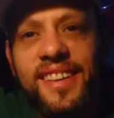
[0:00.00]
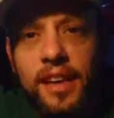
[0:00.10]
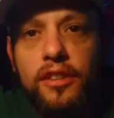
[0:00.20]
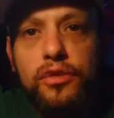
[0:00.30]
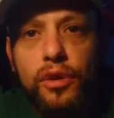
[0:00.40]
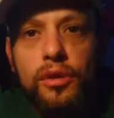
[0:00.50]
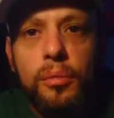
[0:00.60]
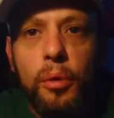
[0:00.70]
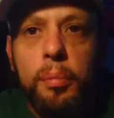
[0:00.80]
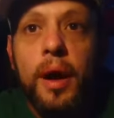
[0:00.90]
e a história
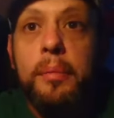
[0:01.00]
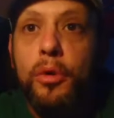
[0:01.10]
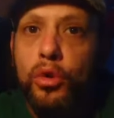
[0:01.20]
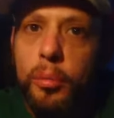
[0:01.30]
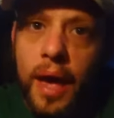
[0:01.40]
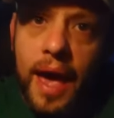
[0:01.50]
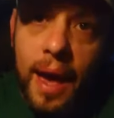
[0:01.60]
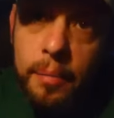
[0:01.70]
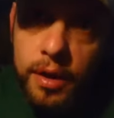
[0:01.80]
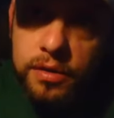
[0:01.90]
do meu pai. Meu nome
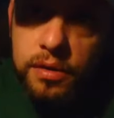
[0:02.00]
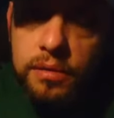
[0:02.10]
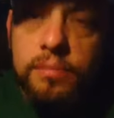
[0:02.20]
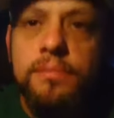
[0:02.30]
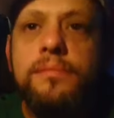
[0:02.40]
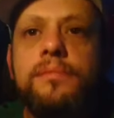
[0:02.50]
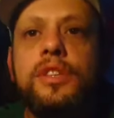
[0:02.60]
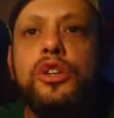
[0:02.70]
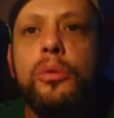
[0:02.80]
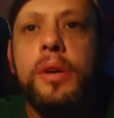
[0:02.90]
é Emerson,
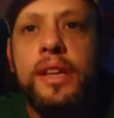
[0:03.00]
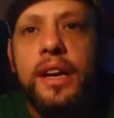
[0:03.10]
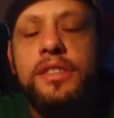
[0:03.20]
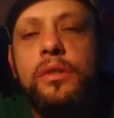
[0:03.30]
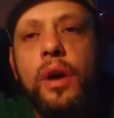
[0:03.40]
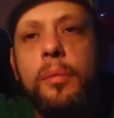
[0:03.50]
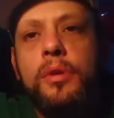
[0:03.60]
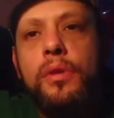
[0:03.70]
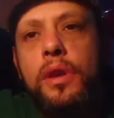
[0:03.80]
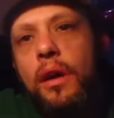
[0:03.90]
em homenagem ao
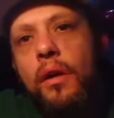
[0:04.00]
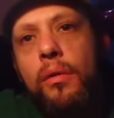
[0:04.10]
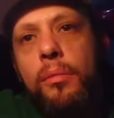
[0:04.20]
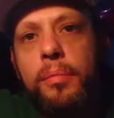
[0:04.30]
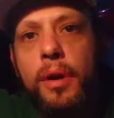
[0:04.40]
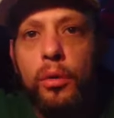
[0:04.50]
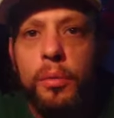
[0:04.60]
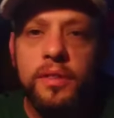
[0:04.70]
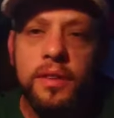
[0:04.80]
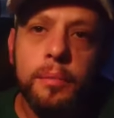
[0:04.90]
Emerson Leão. Para
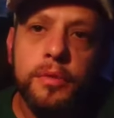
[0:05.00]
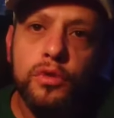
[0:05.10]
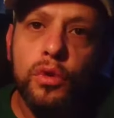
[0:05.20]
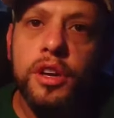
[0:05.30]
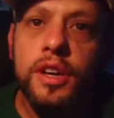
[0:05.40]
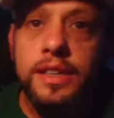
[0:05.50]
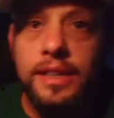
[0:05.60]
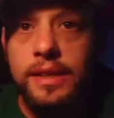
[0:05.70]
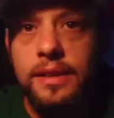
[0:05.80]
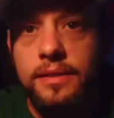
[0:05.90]
começar a minha história aí,
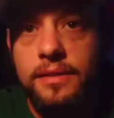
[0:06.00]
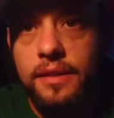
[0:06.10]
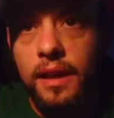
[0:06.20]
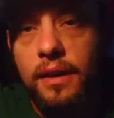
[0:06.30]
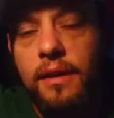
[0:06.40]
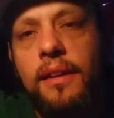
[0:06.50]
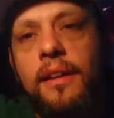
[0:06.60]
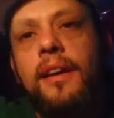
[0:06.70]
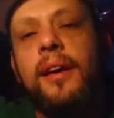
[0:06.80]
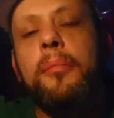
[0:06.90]
né?
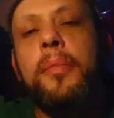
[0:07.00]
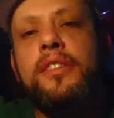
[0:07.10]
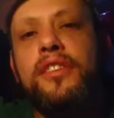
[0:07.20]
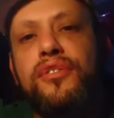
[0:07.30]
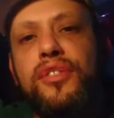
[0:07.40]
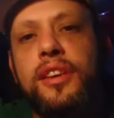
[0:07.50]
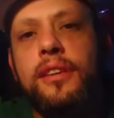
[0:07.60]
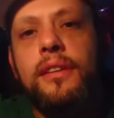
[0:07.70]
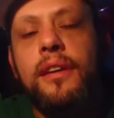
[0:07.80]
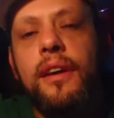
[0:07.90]
Mas enfim,
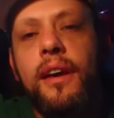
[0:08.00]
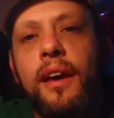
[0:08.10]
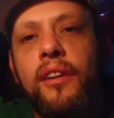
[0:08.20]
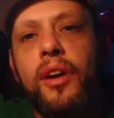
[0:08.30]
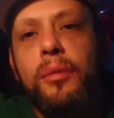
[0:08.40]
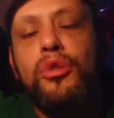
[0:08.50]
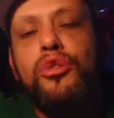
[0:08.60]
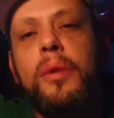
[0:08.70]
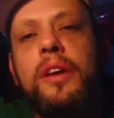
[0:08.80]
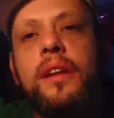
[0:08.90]
é, vai
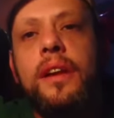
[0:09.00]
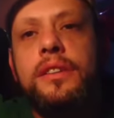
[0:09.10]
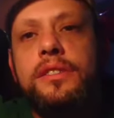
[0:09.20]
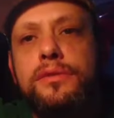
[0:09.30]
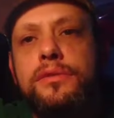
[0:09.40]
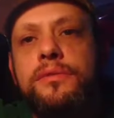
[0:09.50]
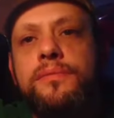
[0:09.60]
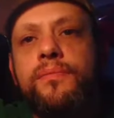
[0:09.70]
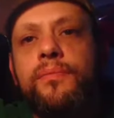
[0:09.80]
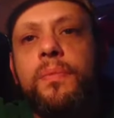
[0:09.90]
muito mais além disso.
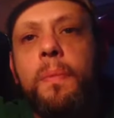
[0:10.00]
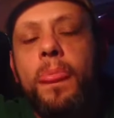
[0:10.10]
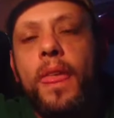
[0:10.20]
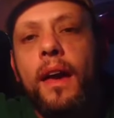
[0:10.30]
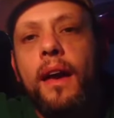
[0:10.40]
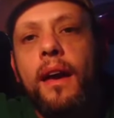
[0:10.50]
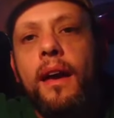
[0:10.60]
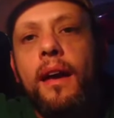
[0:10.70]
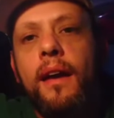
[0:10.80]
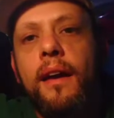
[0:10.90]

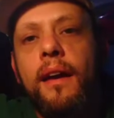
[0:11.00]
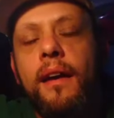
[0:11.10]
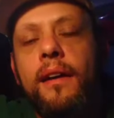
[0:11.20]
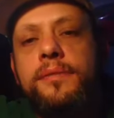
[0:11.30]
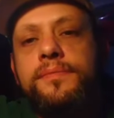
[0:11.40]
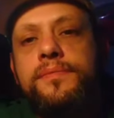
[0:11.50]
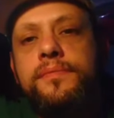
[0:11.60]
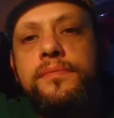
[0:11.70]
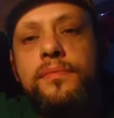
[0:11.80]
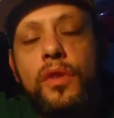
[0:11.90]
É...
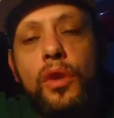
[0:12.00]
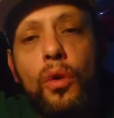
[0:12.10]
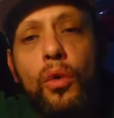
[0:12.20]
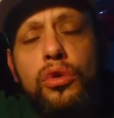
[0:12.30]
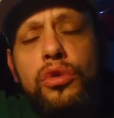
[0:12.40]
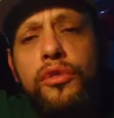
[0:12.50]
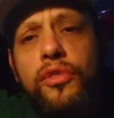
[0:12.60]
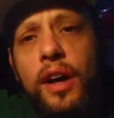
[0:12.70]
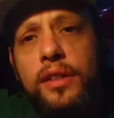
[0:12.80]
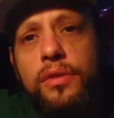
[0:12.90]
Outro
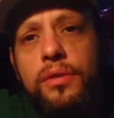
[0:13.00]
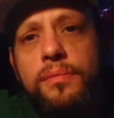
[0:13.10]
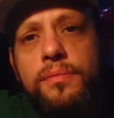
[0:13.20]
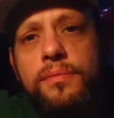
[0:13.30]
fato.